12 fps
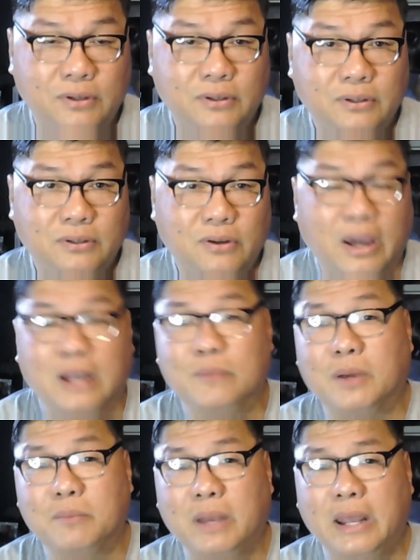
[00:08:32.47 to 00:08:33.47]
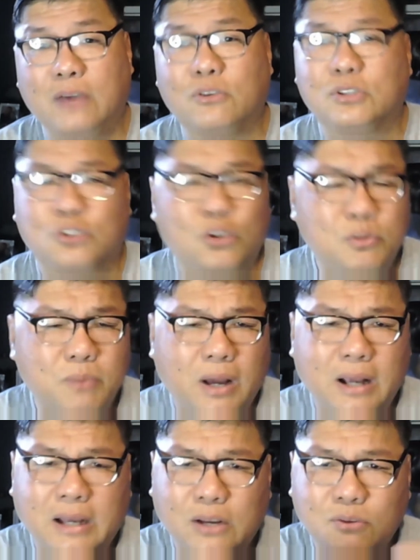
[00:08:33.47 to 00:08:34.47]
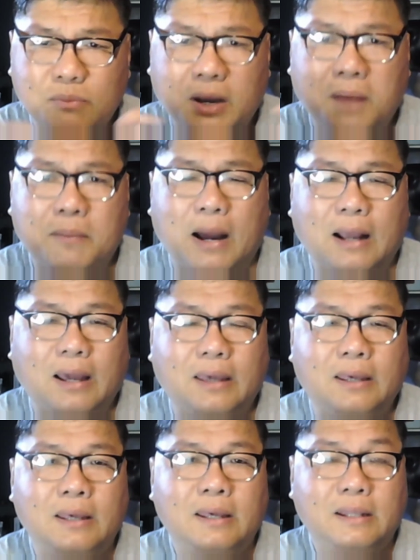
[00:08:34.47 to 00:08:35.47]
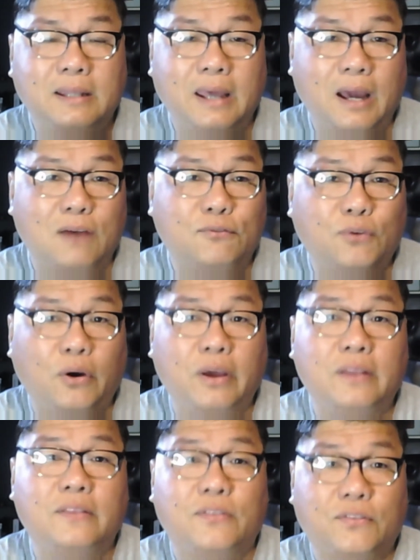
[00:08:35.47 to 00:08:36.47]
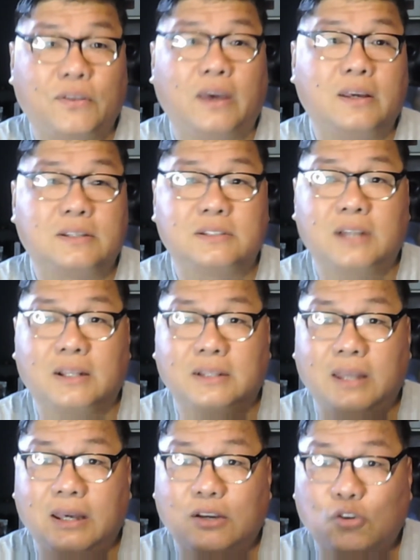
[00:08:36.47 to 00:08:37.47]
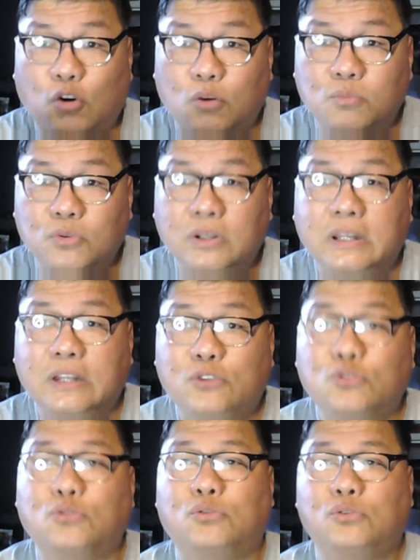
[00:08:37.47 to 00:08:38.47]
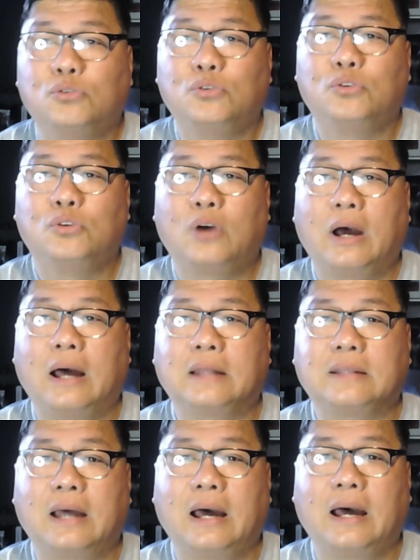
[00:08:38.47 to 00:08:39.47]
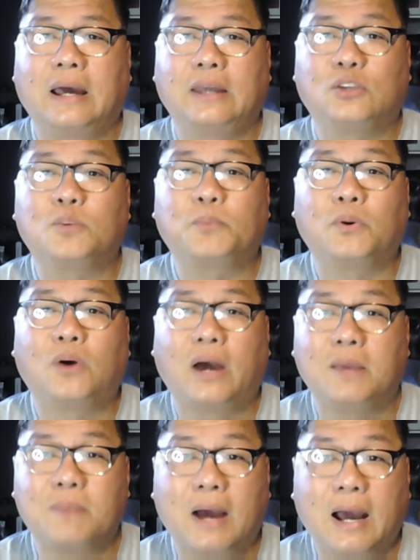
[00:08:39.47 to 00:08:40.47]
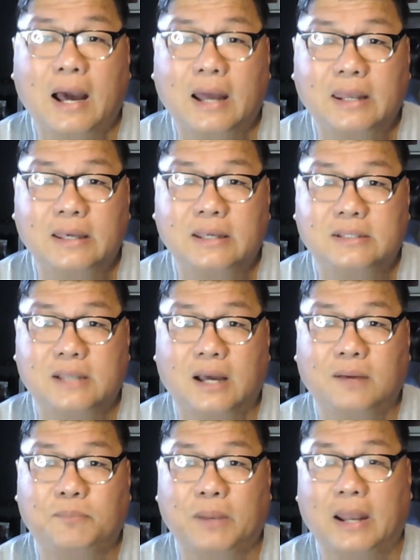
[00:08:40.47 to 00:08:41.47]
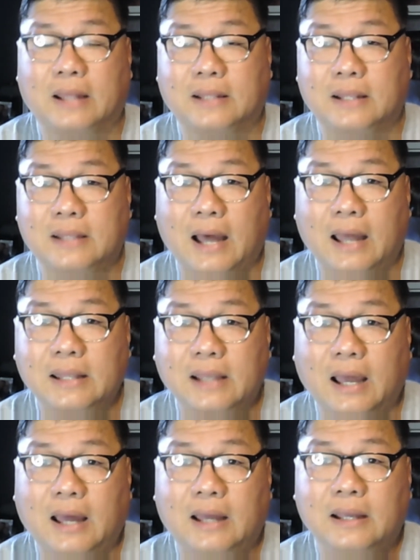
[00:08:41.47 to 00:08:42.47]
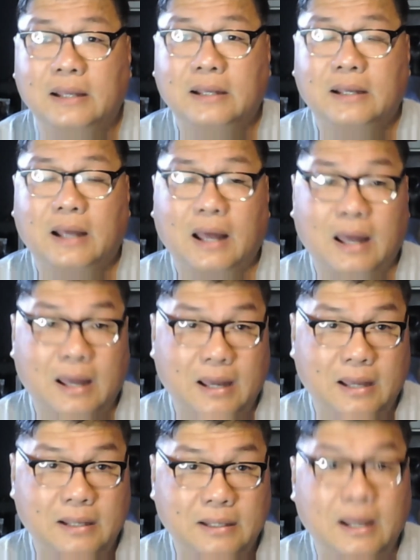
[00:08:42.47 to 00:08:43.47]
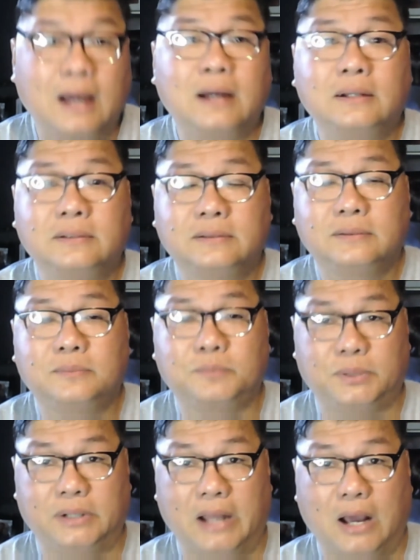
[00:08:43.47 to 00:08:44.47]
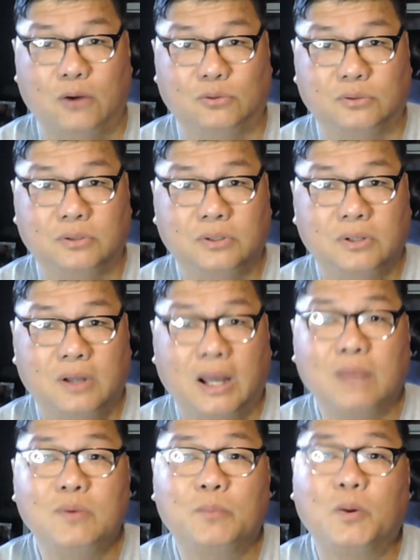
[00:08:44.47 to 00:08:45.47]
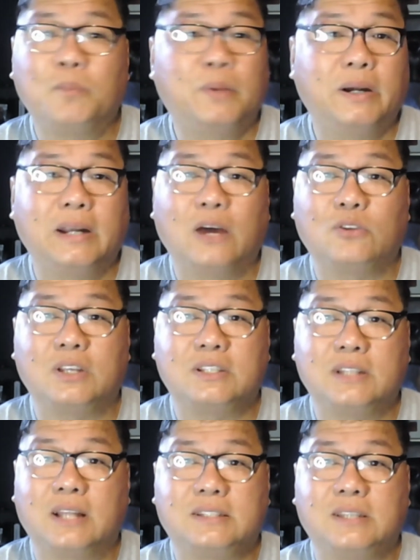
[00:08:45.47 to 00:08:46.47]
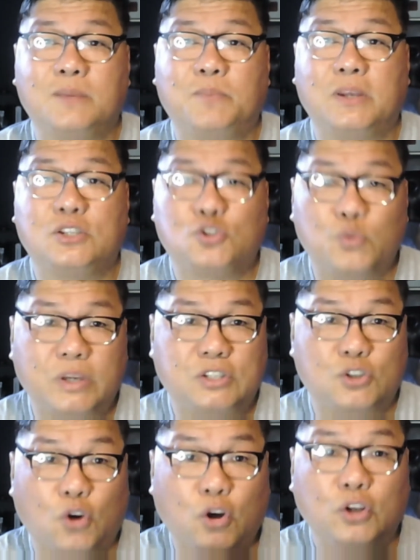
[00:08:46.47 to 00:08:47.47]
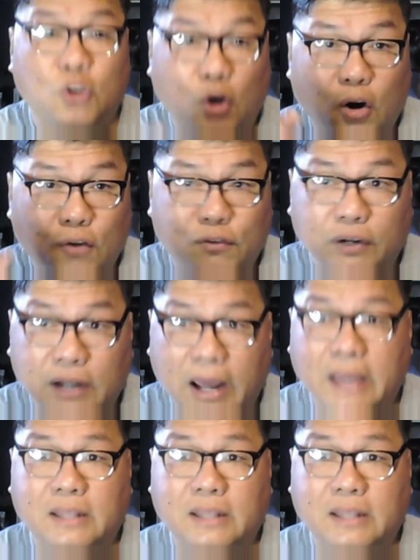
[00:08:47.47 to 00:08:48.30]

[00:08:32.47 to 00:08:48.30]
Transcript: Ayaw na magmaneho. So, yung mga ganong mga bagay, they avoid things that they commonly do. At uh, ito po ay maaaring isang palatandaan nga uh, ng burnout. Alam niyo po, burnout is not simply switch on overnight.